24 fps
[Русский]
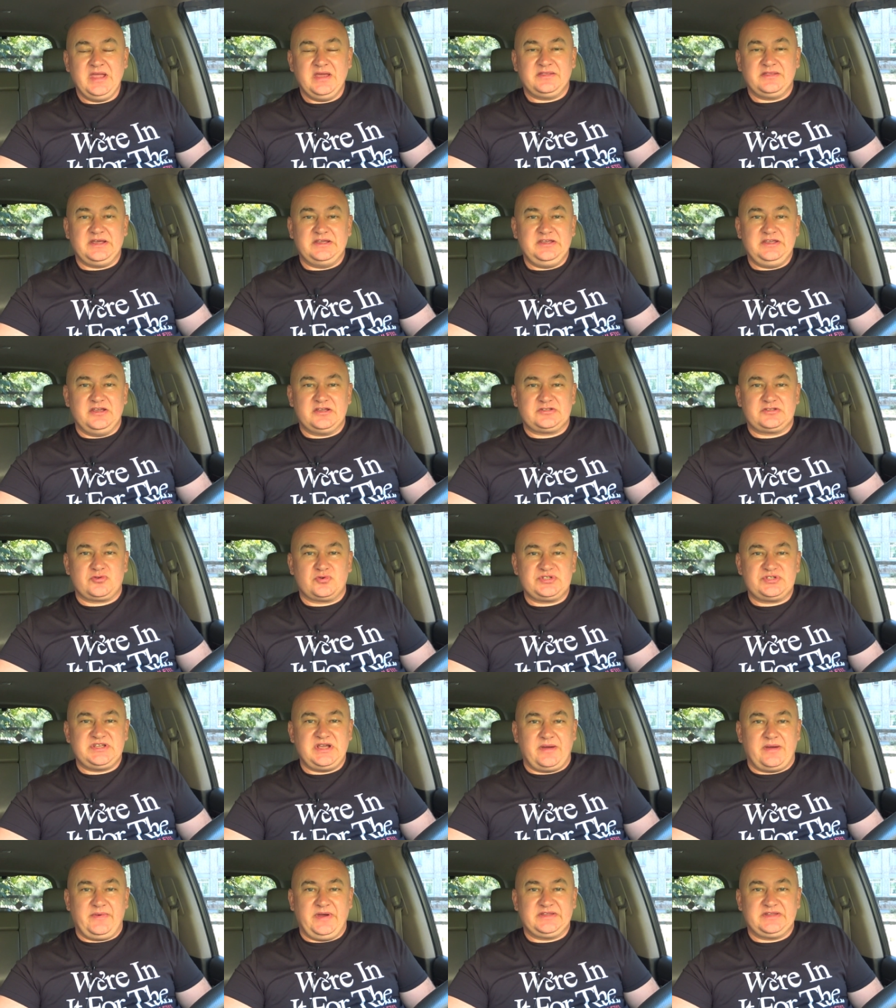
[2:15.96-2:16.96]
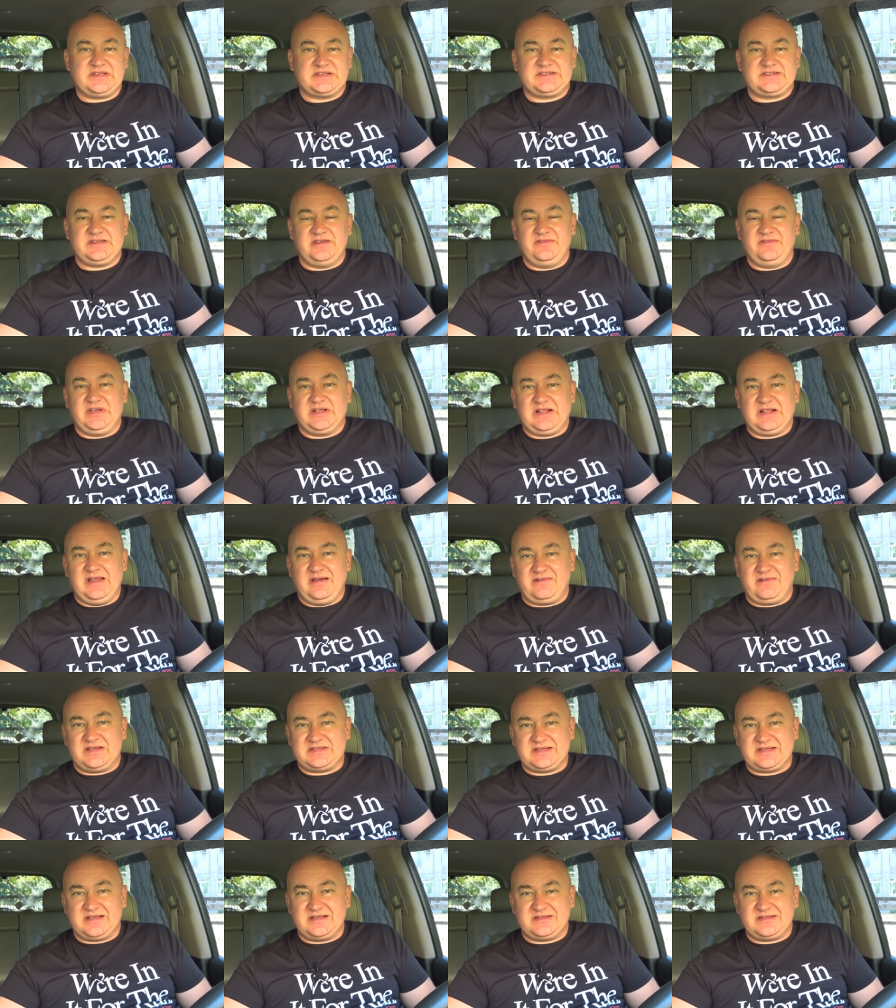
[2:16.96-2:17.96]
Надеюсь, друзья мои, этот совет для
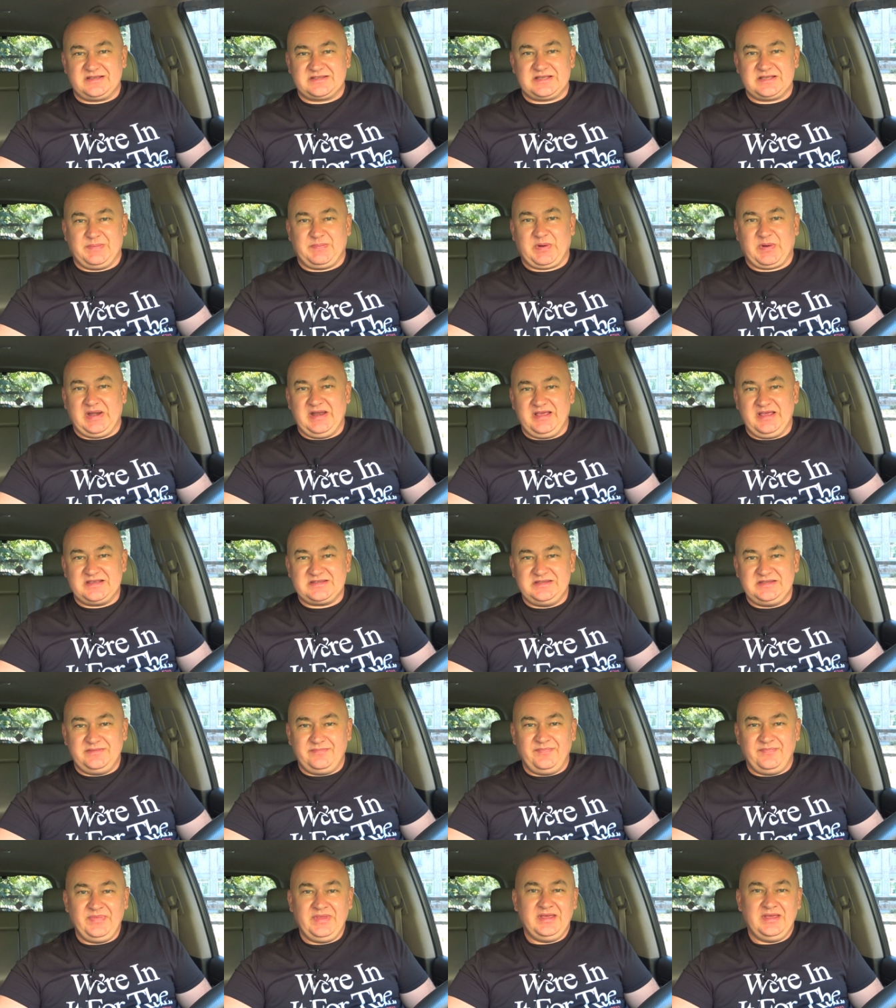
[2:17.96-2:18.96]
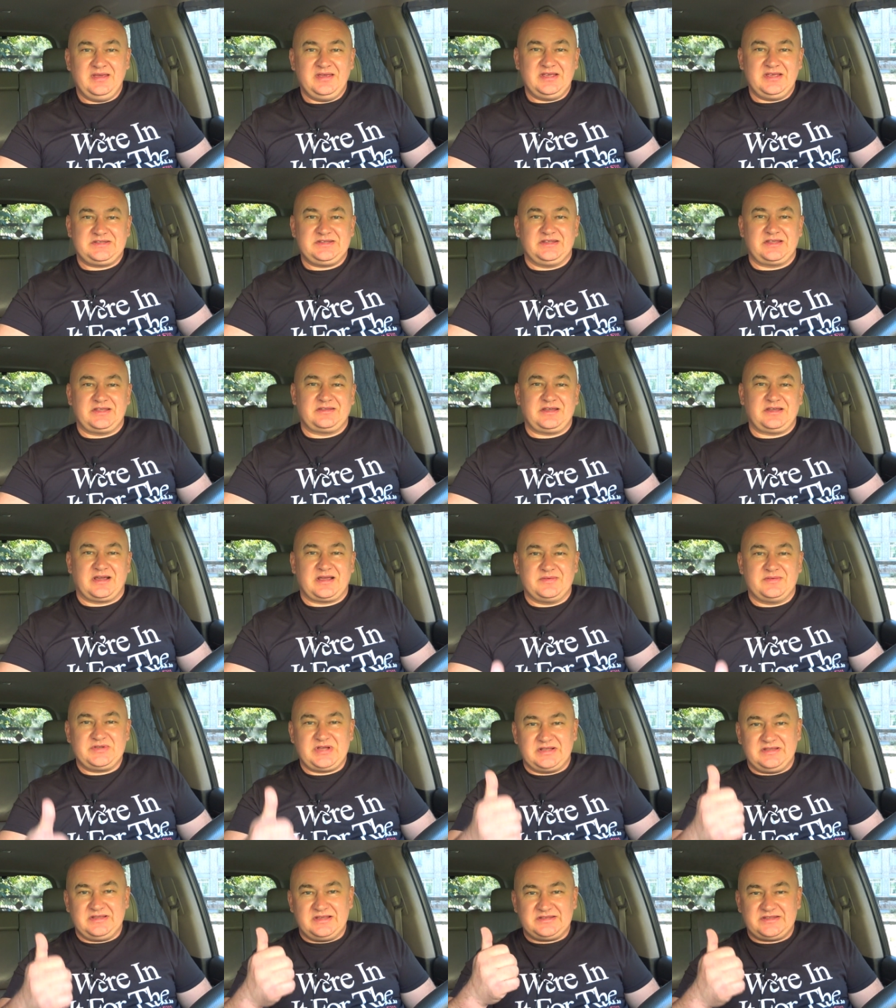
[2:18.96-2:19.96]
вас оказался полезным полезным. Если это так,
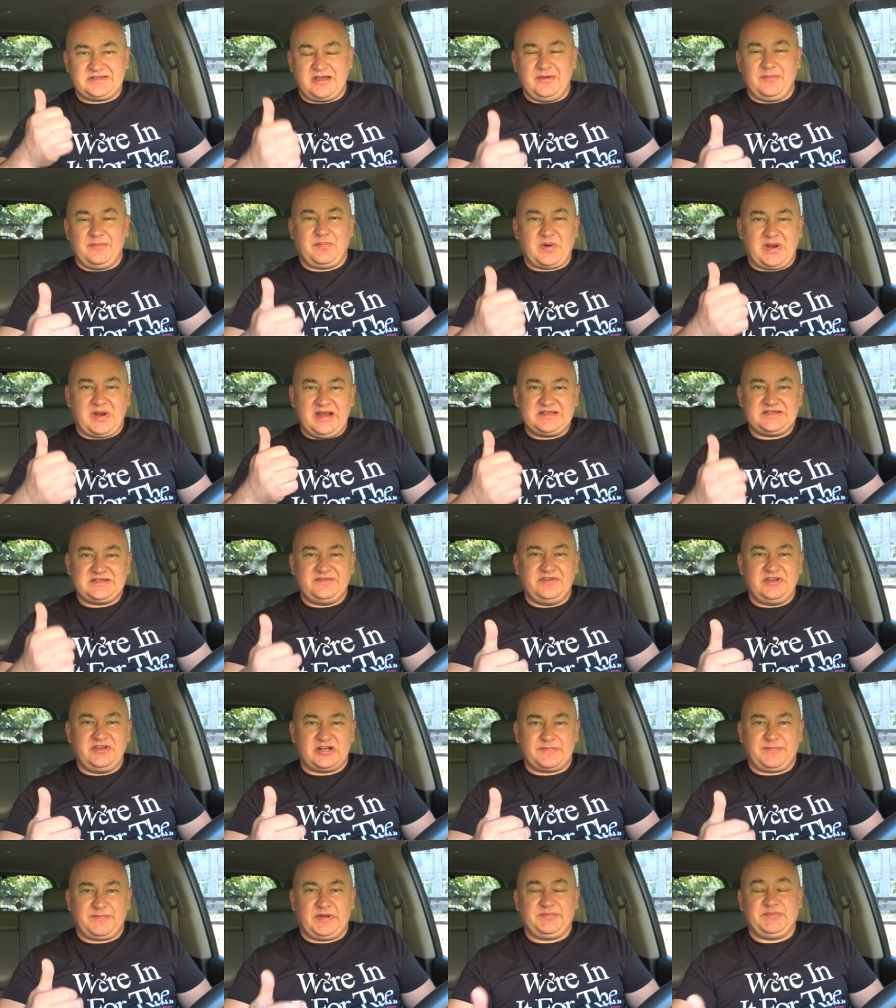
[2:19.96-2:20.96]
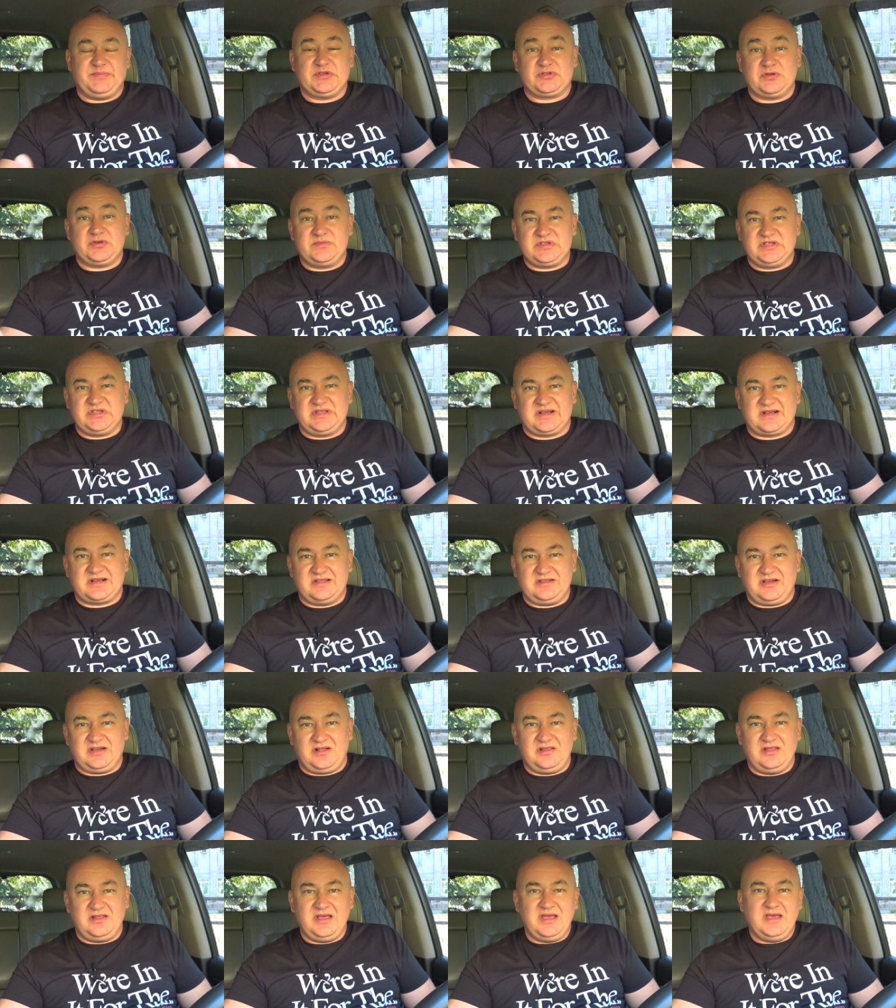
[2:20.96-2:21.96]
обязательно ставим палец вверх, подписываемся на
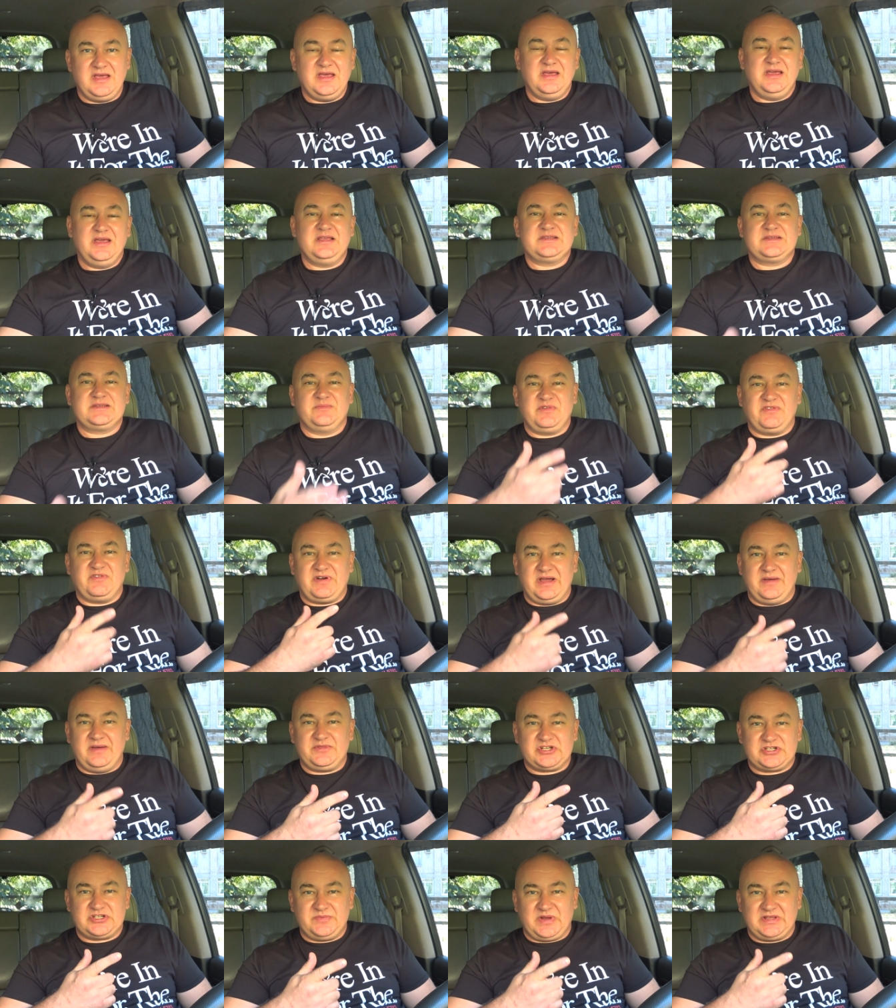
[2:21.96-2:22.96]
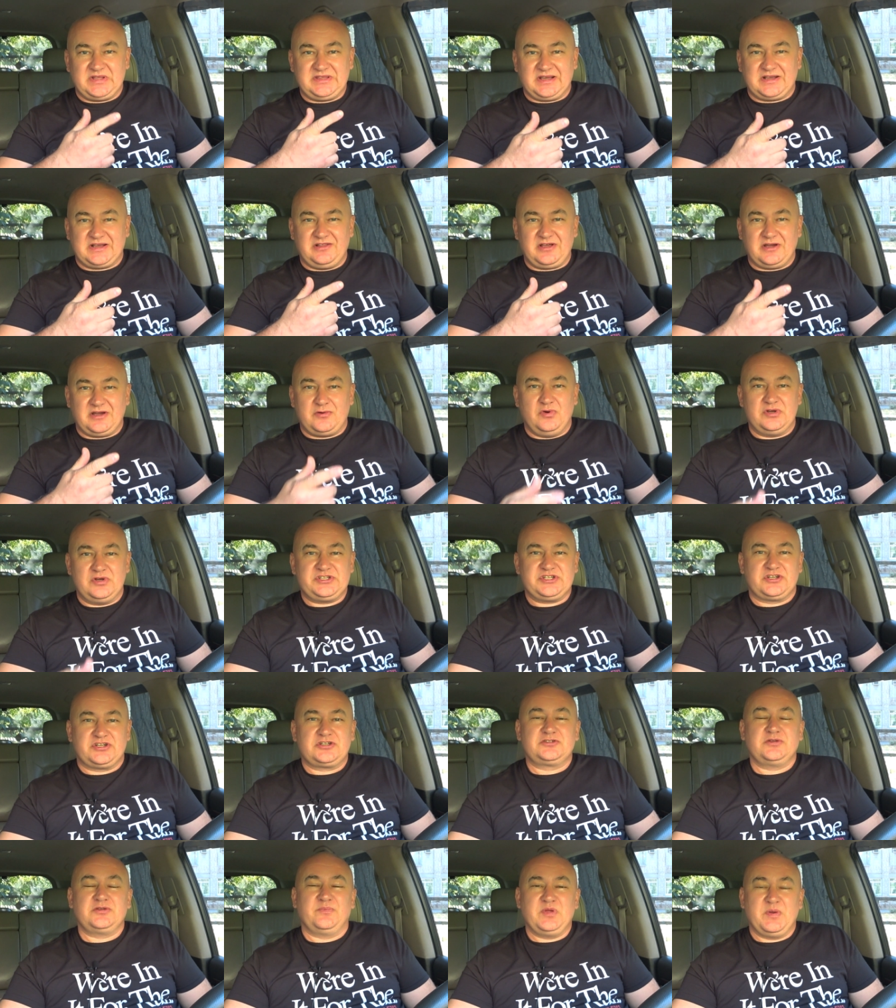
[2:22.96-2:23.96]
канал и не забываем нажимать на
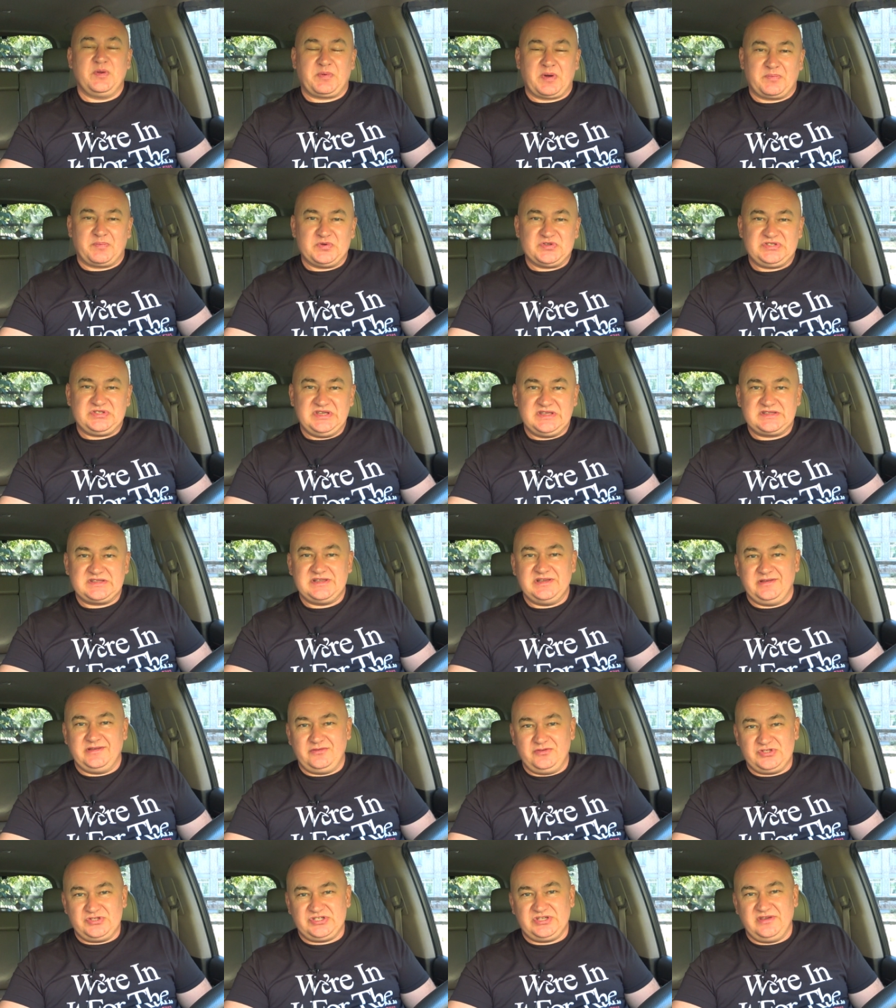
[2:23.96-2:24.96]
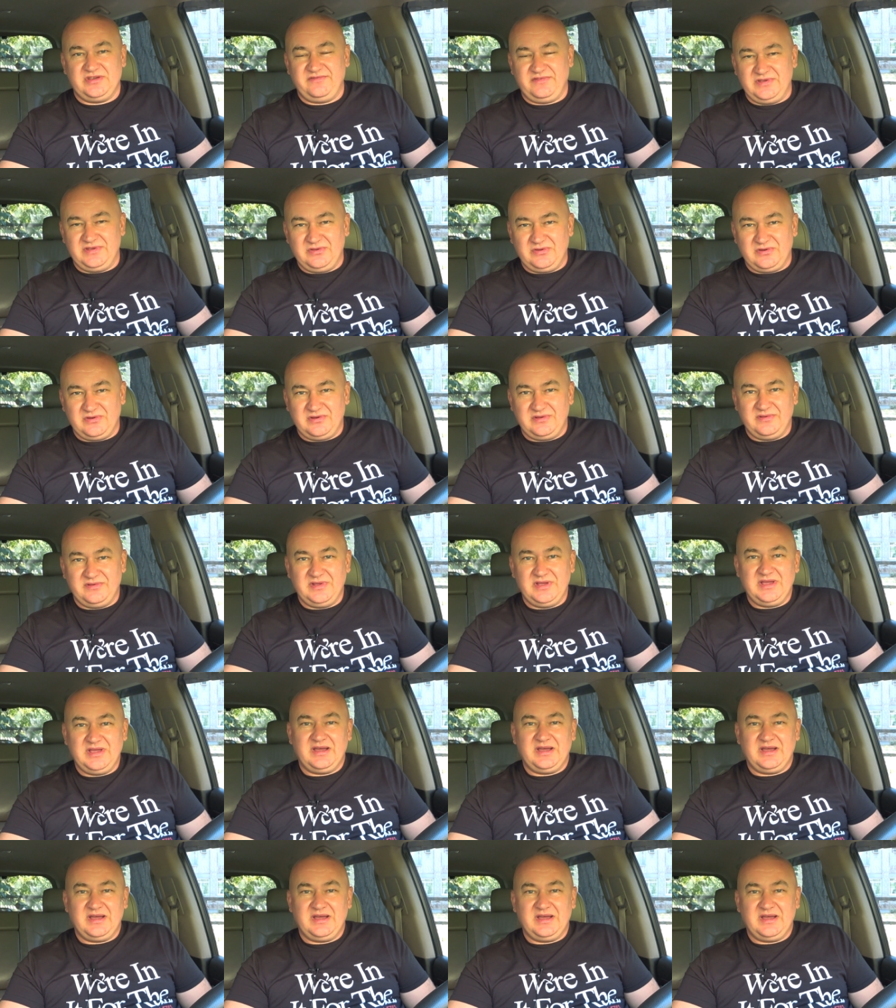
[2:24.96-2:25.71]
колокольчик, чтобы не пропустить следующее видео.